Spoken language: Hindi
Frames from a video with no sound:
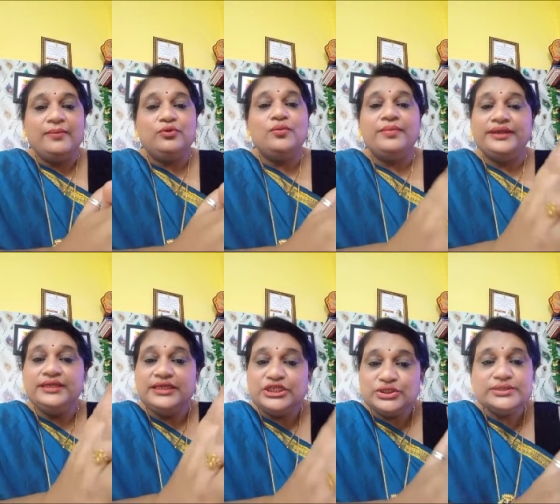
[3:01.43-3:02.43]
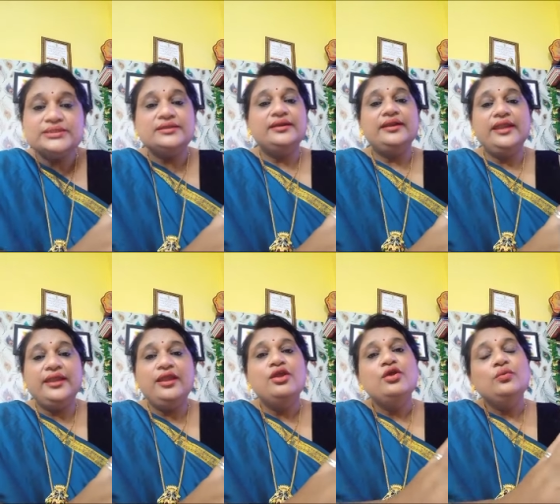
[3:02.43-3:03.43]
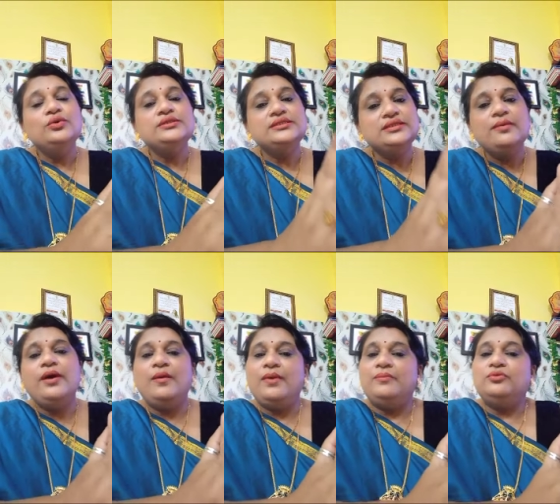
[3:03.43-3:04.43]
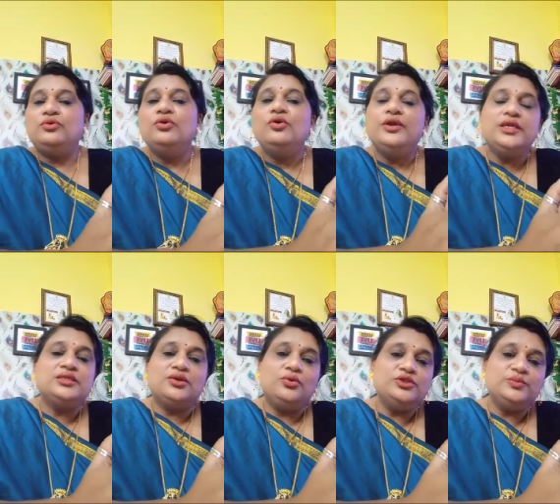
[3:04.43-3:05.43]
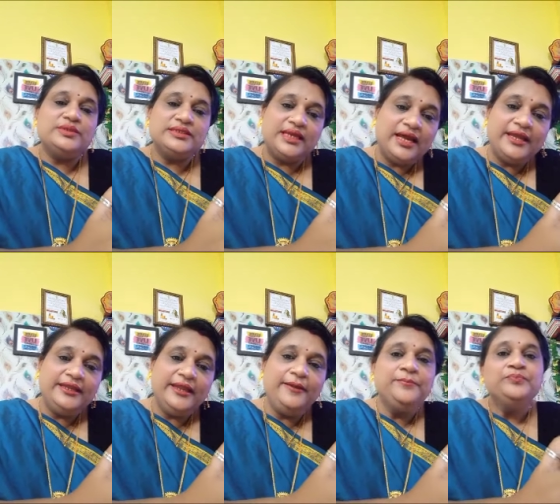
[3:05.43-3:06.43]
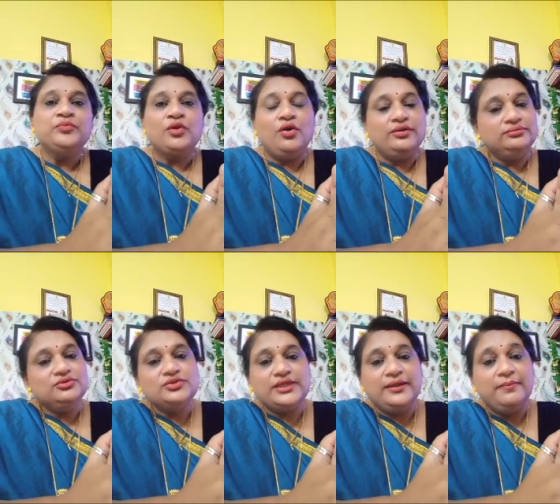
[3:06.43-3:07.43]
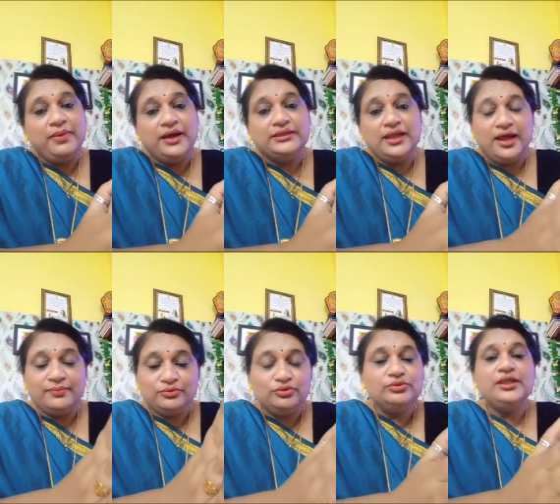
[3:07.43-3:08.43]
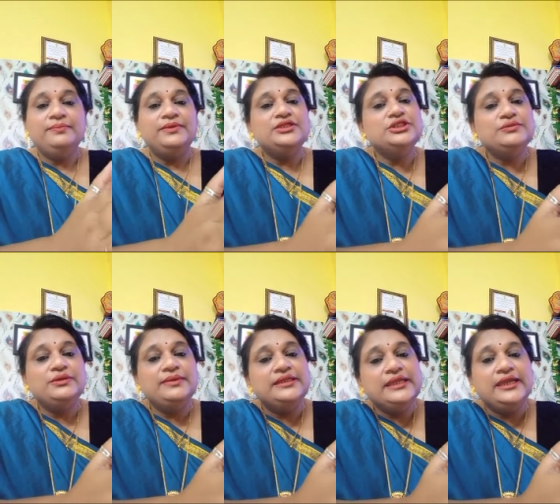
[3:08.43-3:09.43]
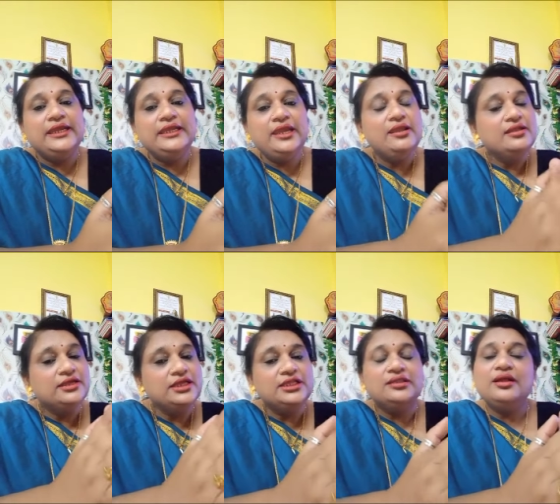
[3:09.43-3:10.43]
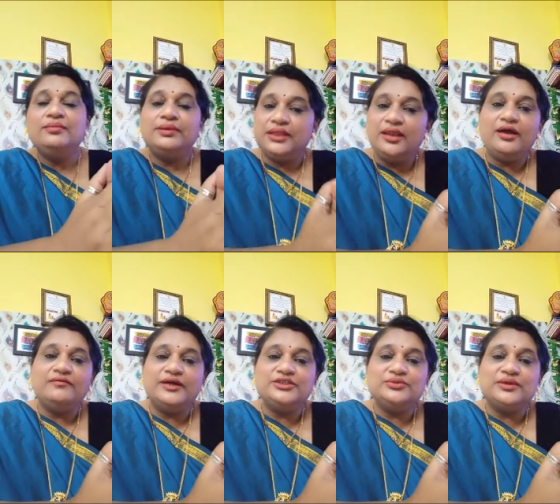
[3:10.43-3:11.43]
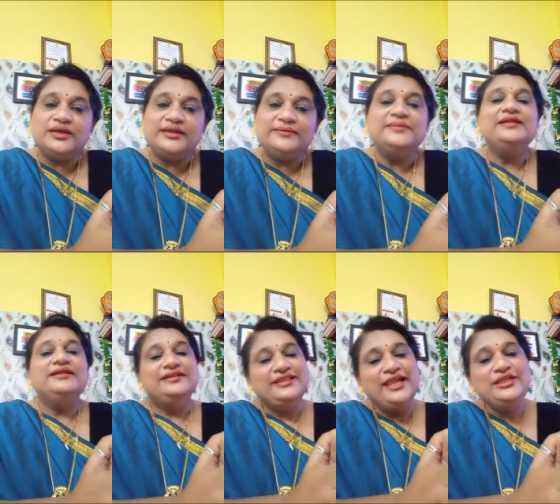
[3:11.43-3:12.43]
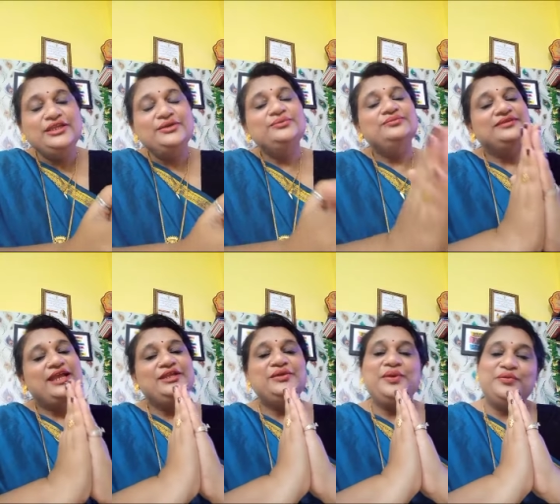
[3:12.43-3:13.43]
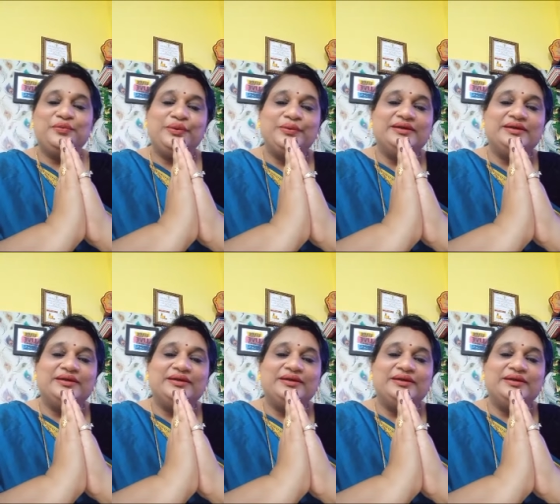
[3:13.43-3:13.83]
आपको मेडिटेशंस करने हैं वो सब हम आपको इस कोर्स में सिखाएंगे और उसके बाद आप खुद अपने जीवन में देखेंगे कि कितना बदलाव आ चुका है थैंक यू थैंक यू एवरी